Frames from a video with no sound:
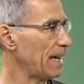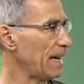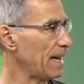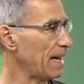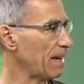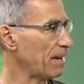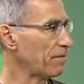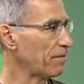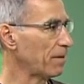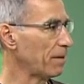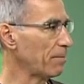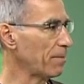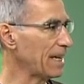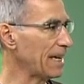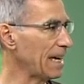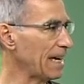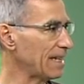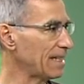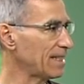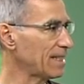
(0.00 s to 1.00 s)
é,
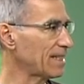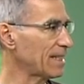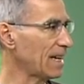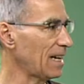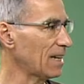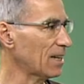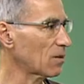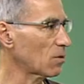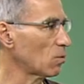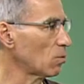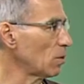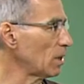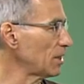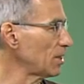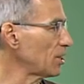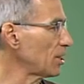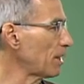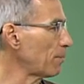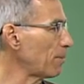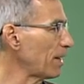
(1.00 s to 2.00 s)
familiarizar com as
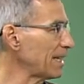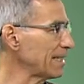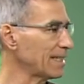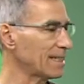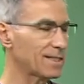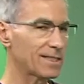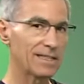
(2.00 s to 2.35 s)
chamadas